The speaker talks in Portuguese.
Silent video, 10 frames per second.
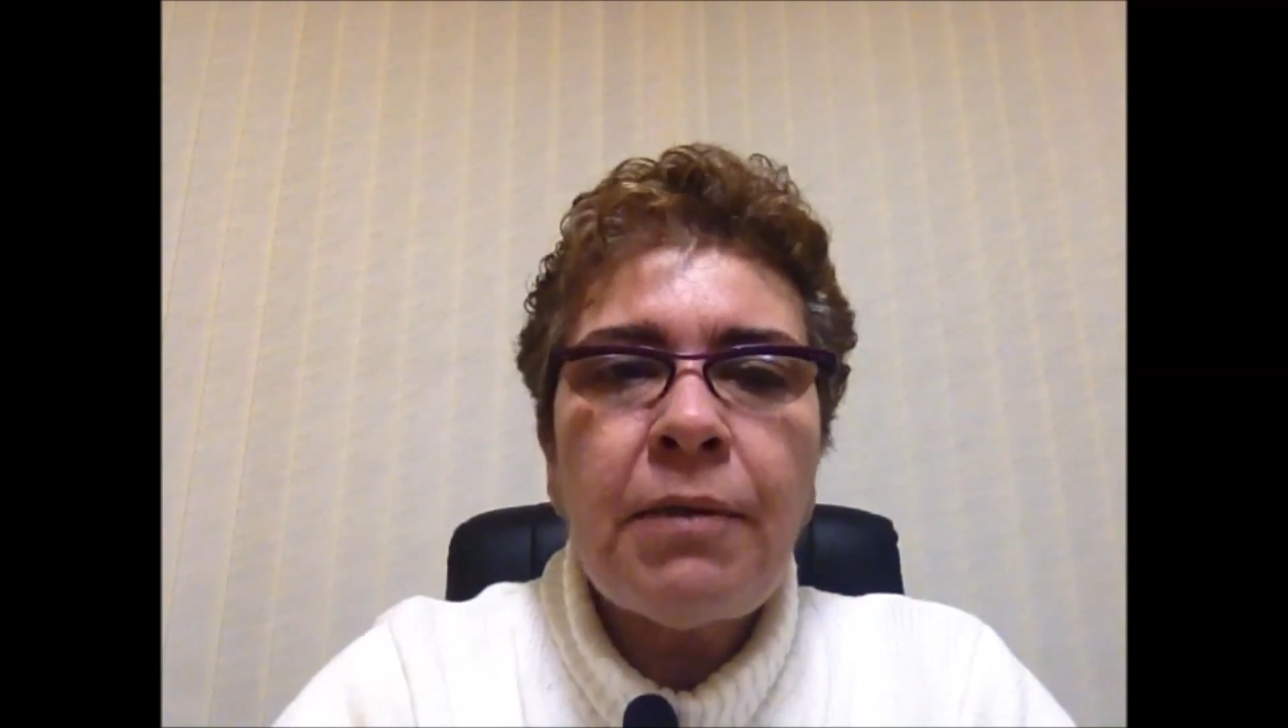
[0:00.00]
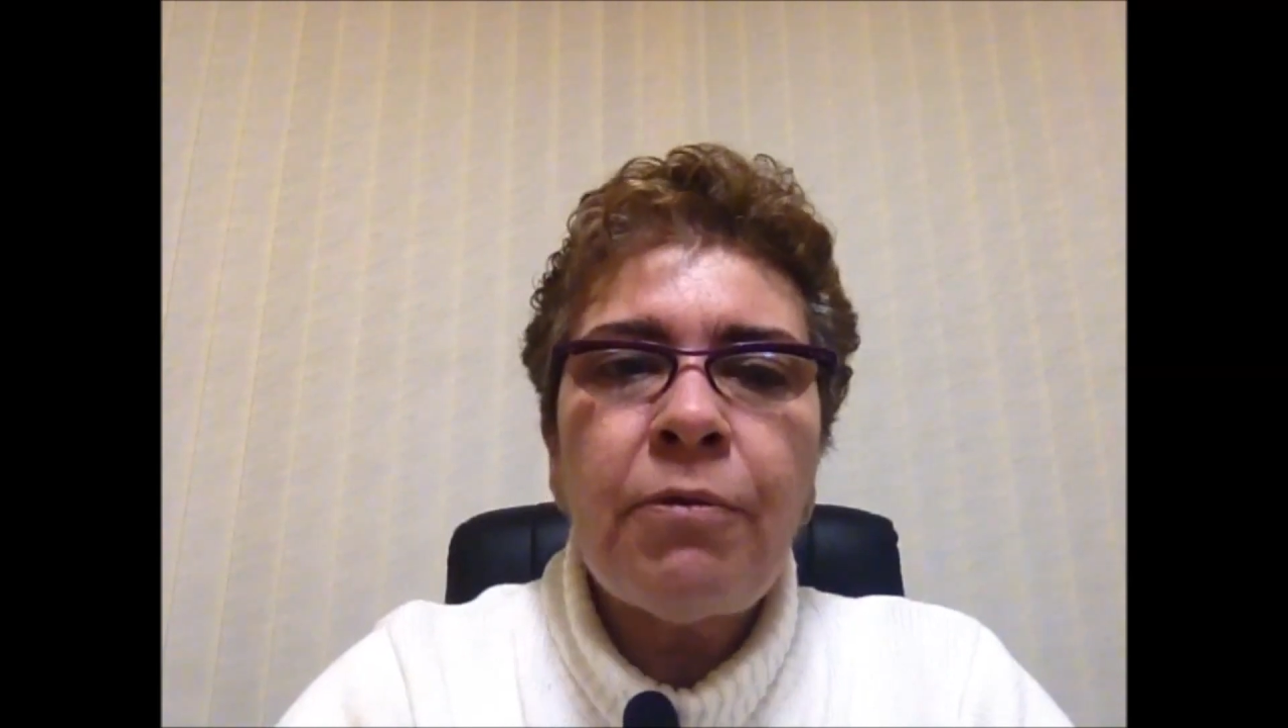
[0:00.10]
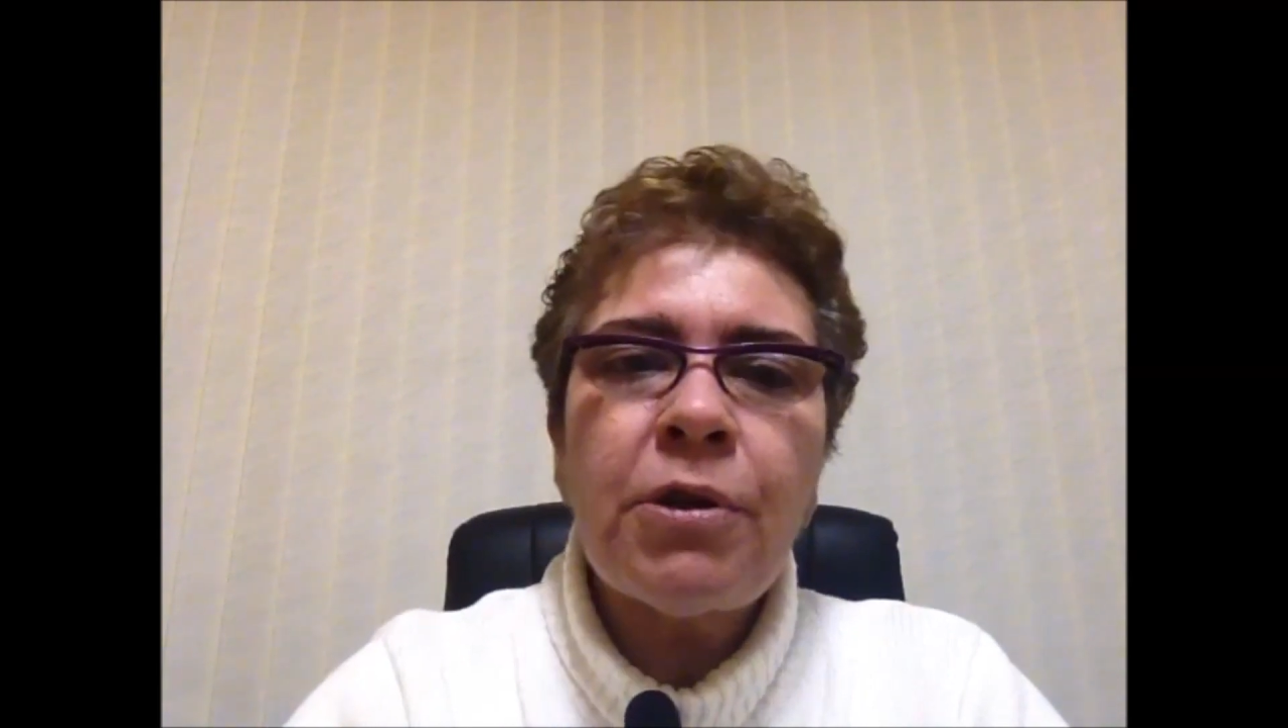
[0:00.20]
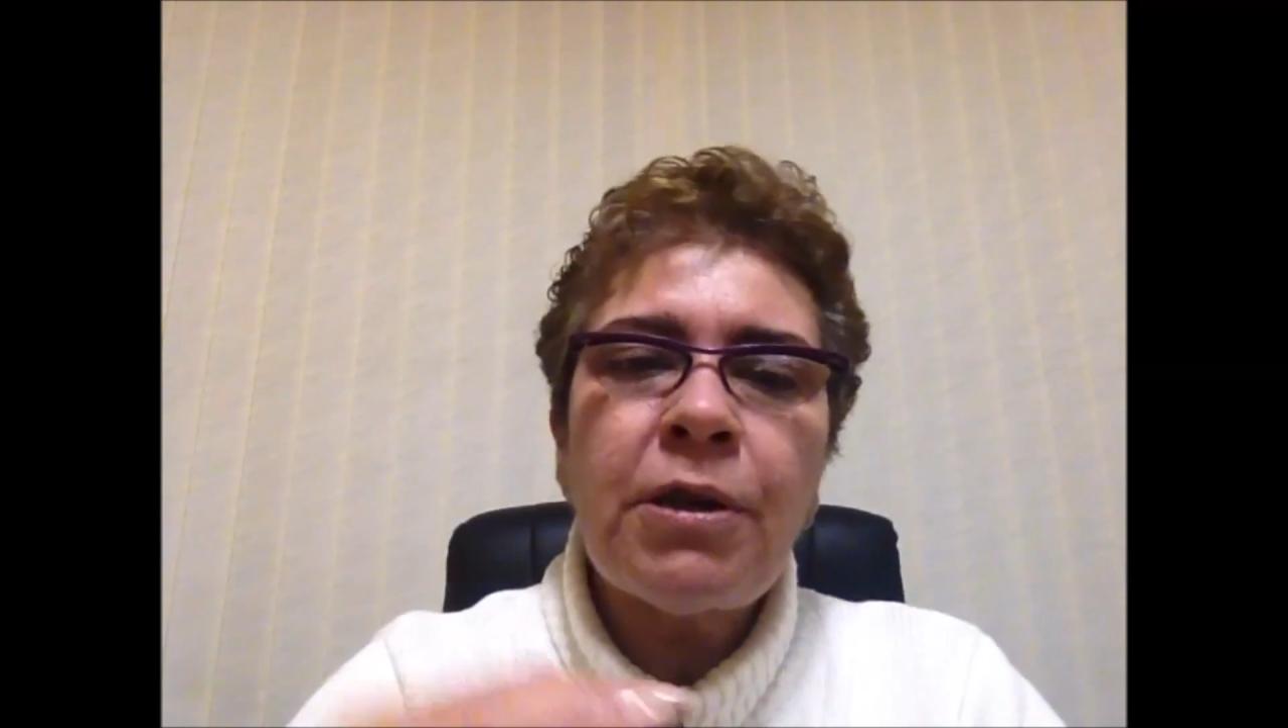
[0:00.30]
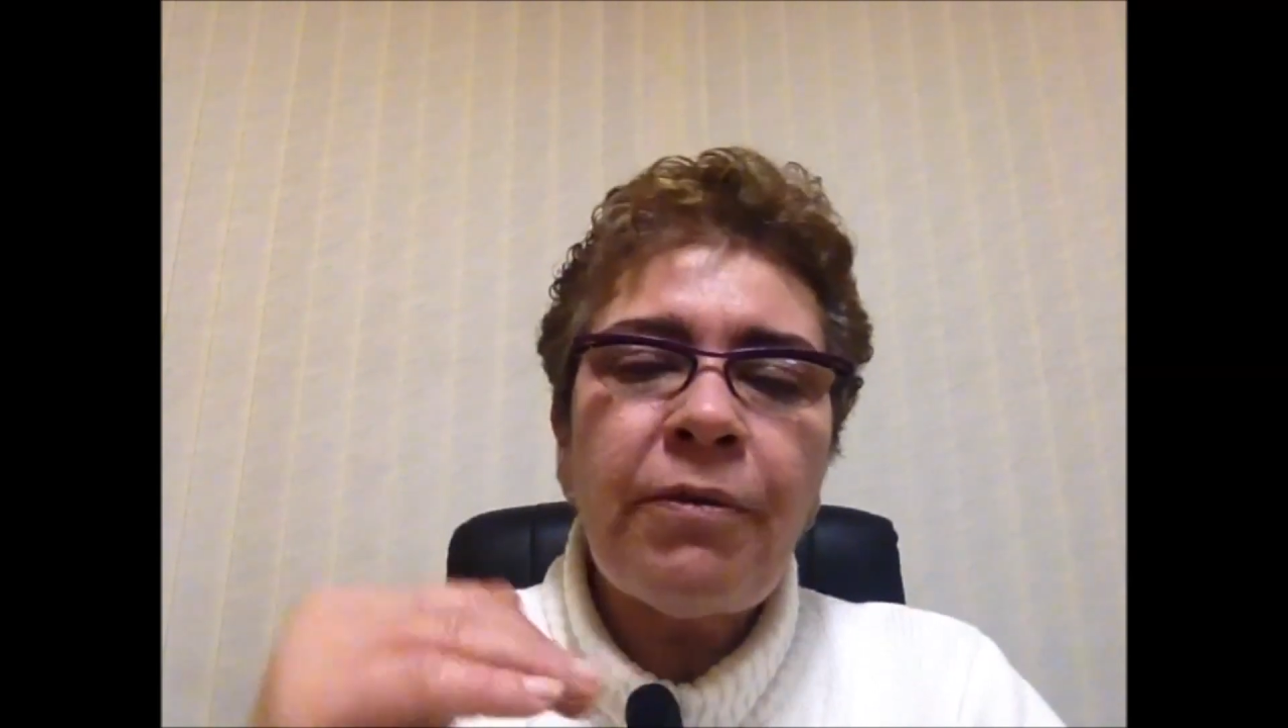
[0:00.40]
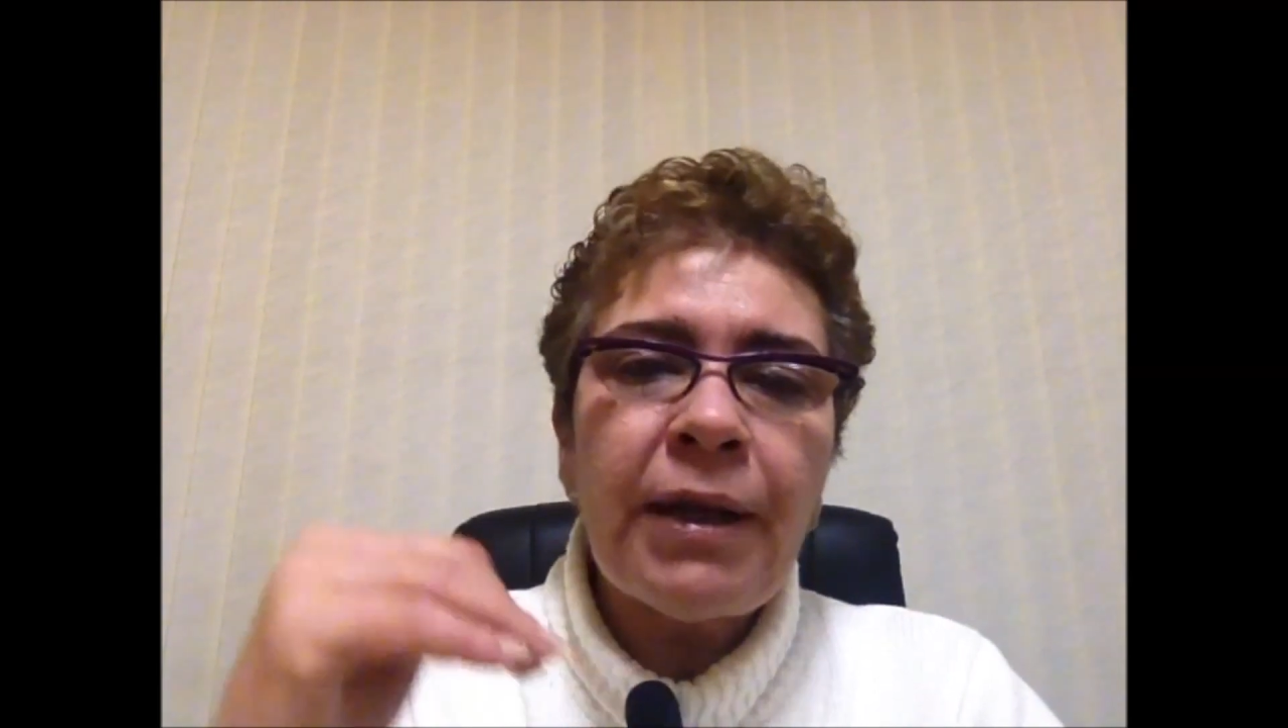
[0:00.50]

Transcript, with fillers: que você